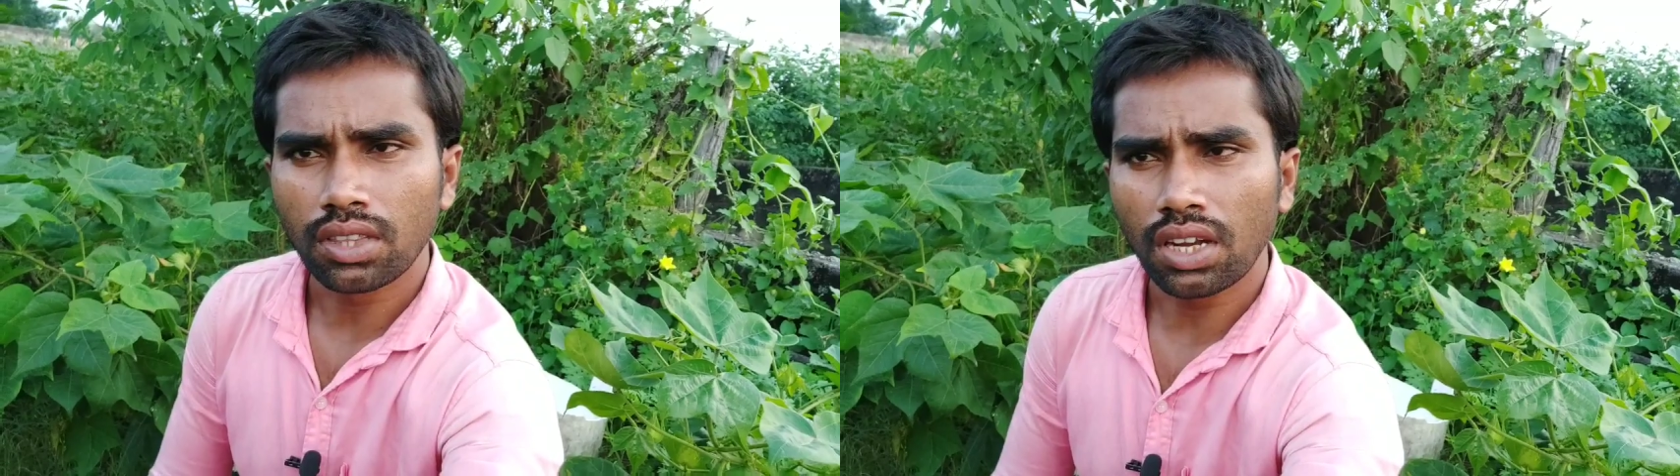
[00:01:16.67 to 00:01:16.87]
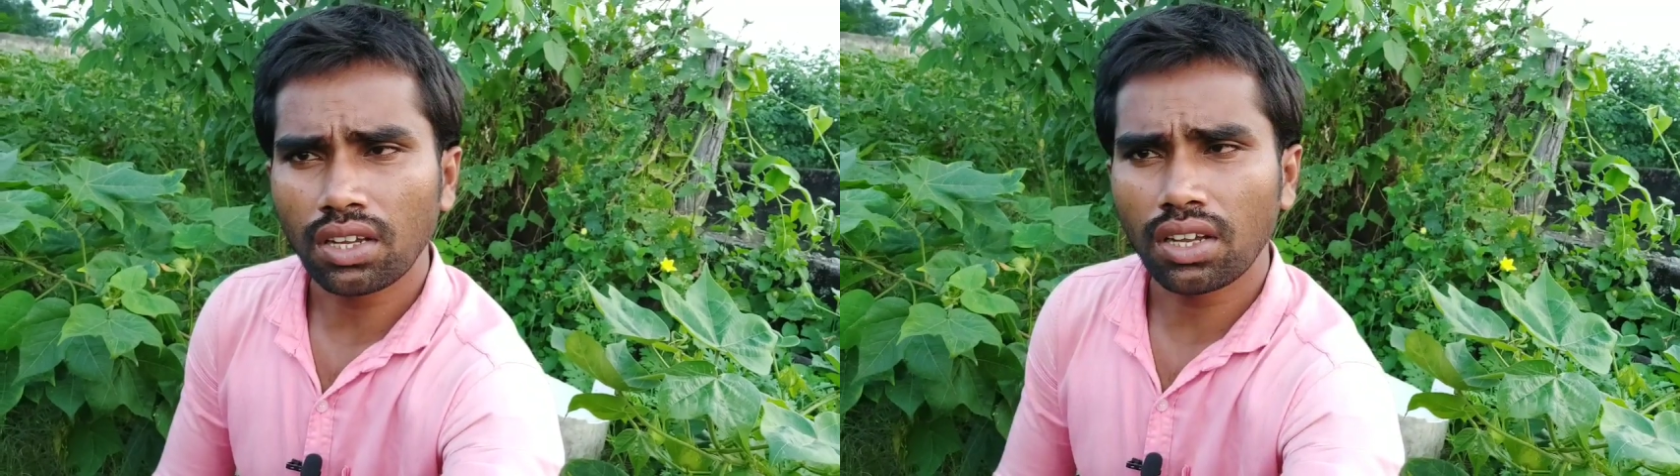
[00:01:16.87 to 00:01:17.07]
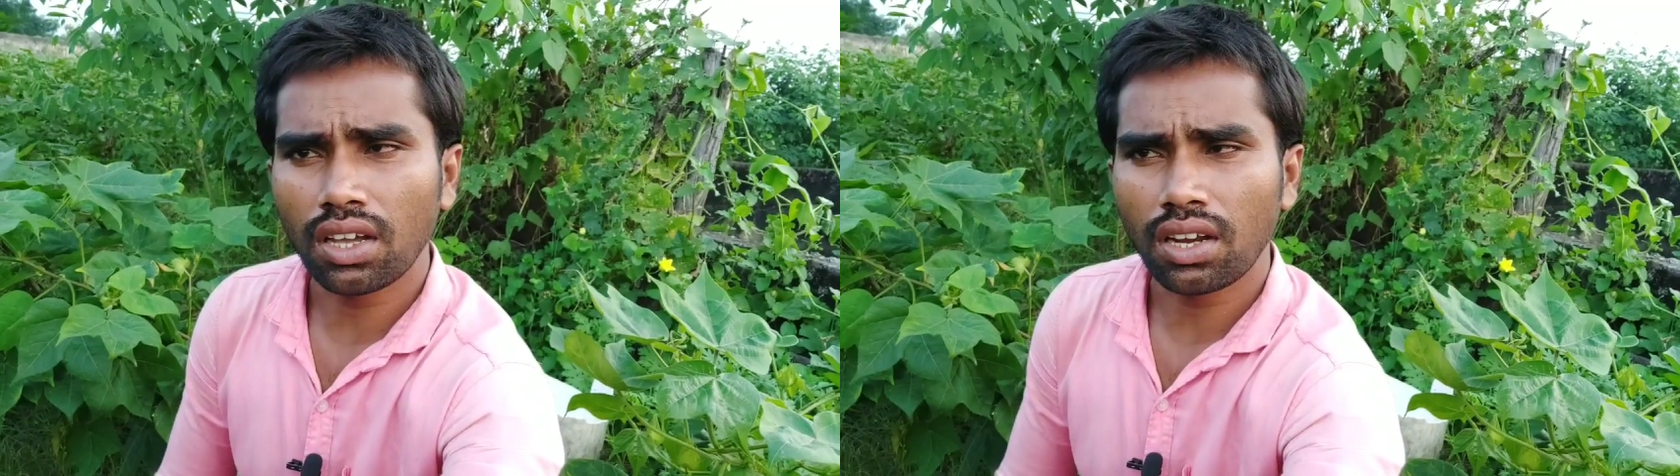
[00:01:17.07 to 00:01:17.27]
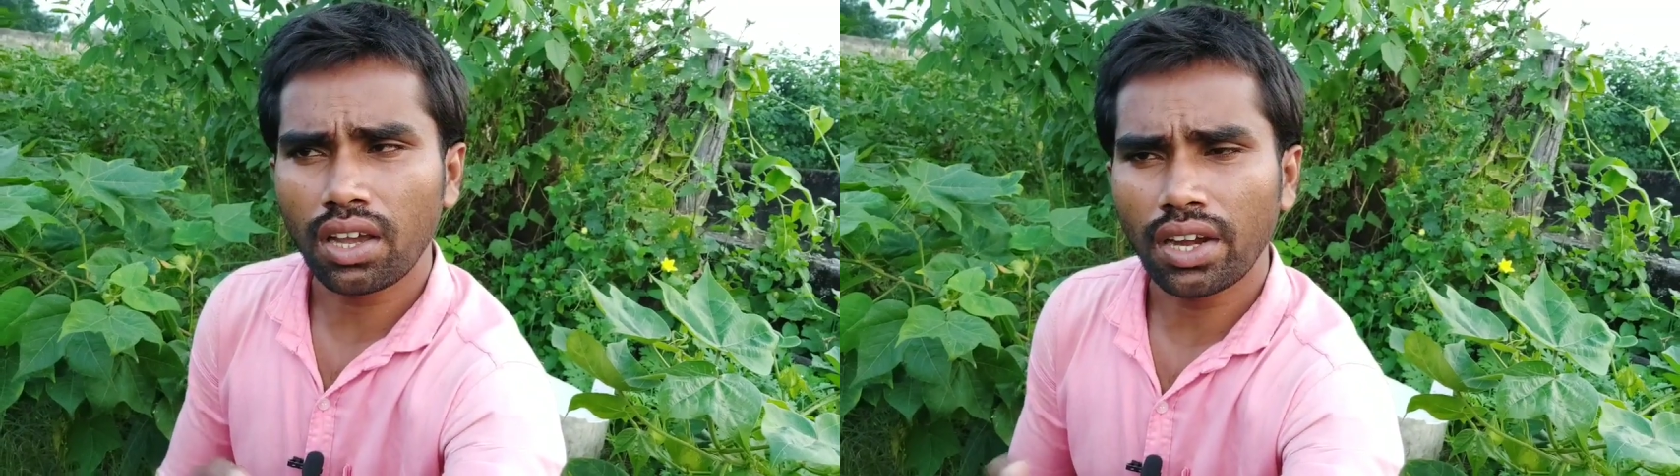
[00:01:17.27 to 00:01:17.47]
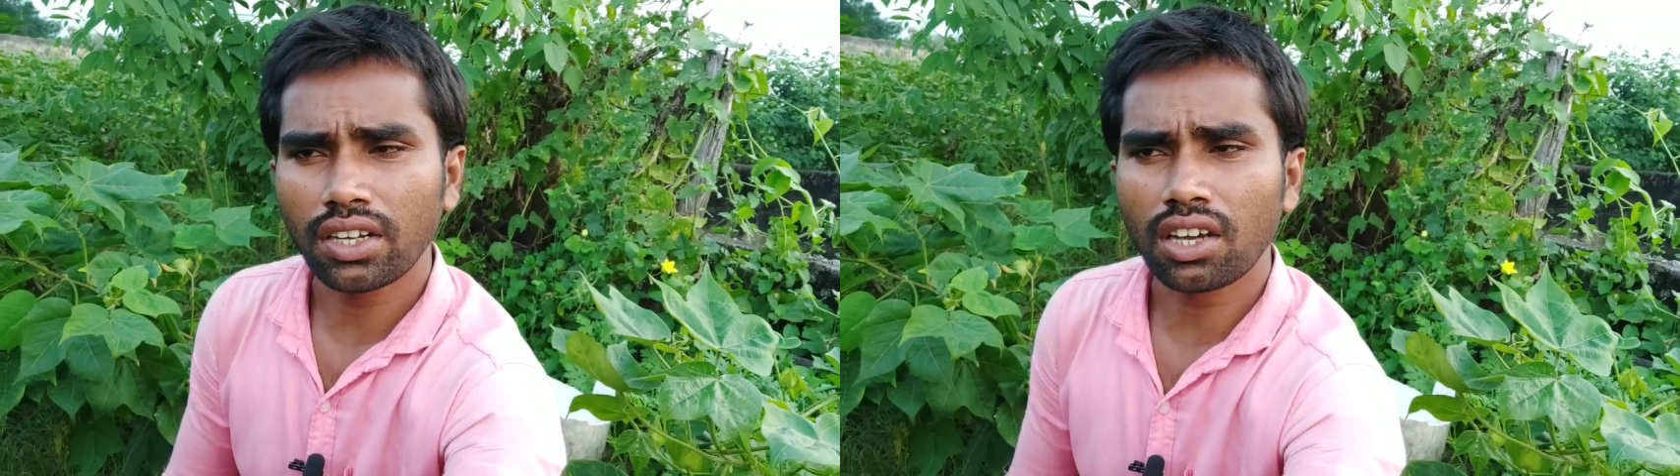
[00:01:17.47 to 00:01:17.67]
తెలంగాణ
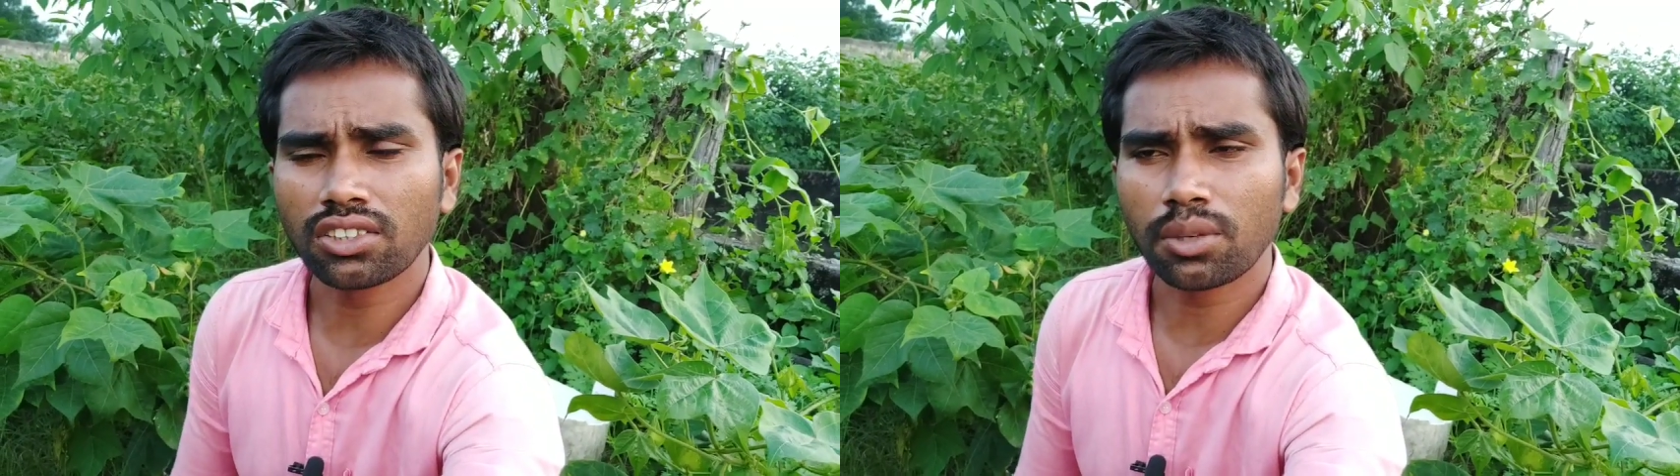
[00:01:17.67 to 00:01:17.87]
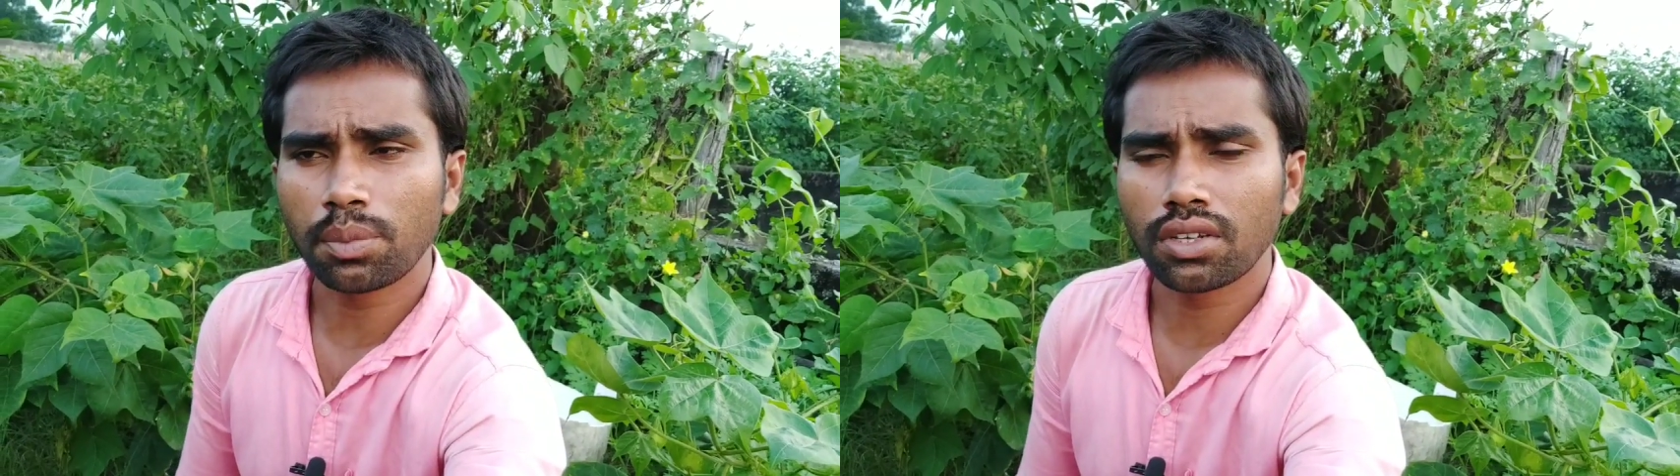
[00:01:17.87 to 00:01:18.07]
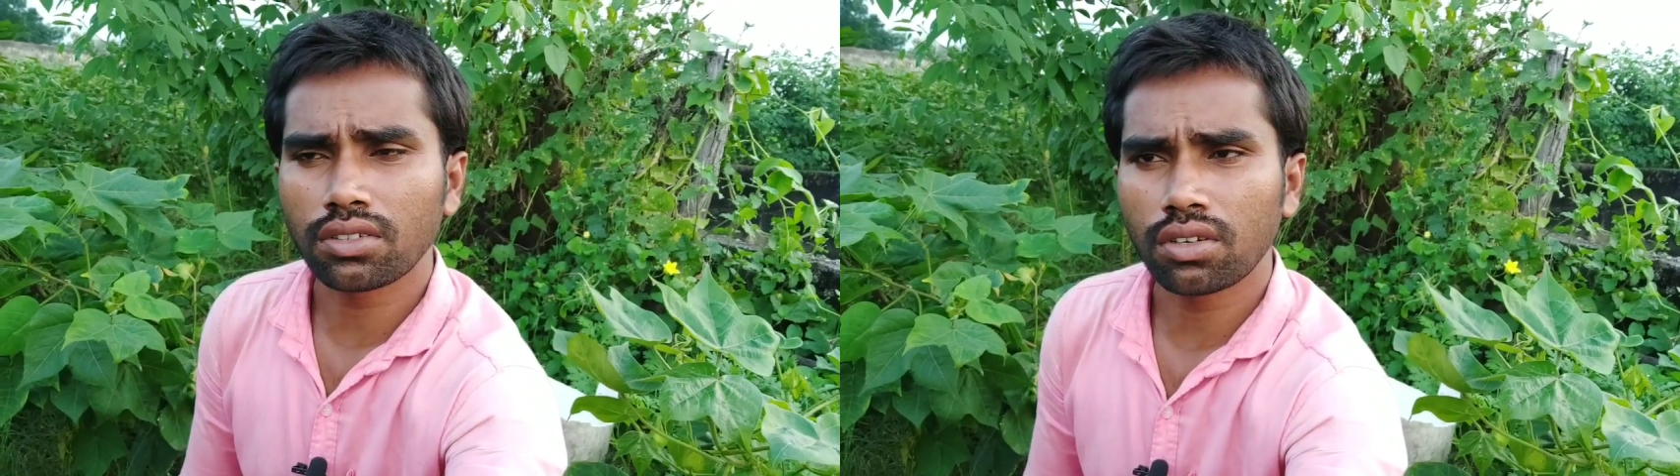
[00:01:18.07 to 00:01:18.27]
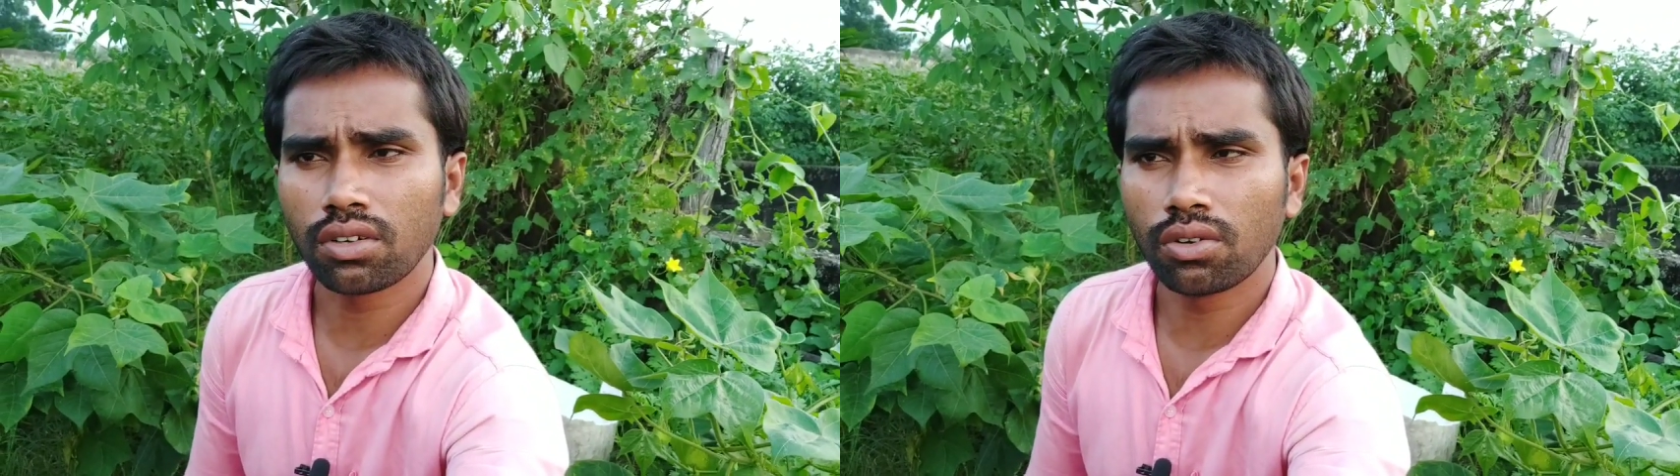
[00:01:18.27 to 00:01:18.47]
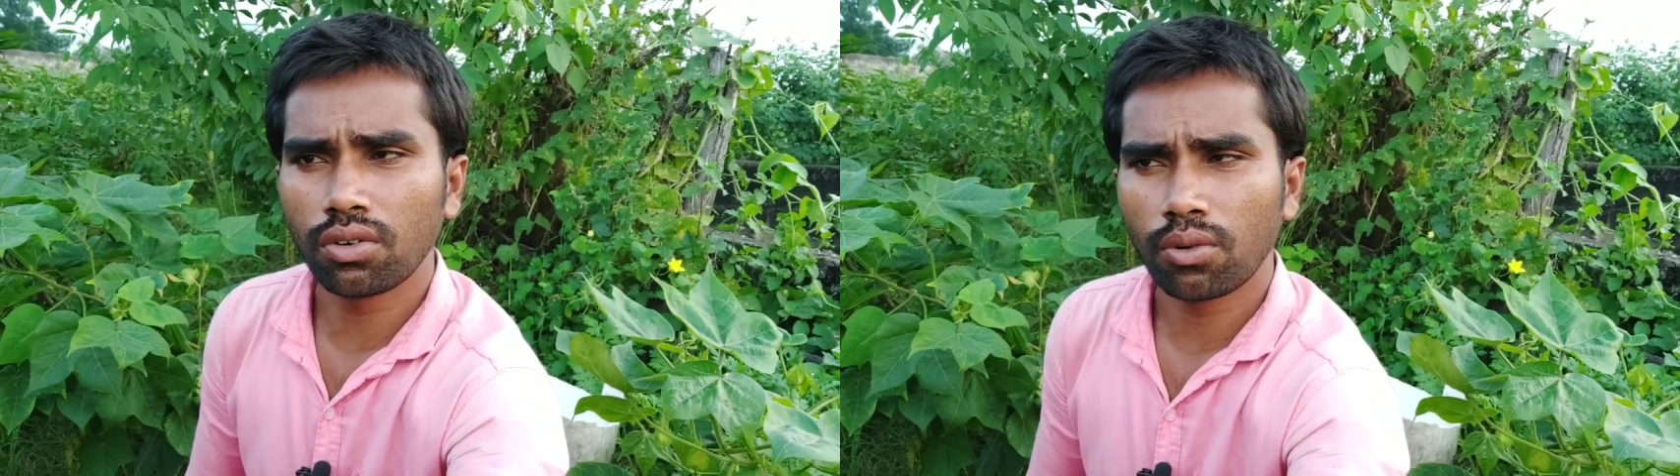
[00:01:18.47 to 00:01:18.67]
అండ్ ఆంధ్రప్రదేశ్లో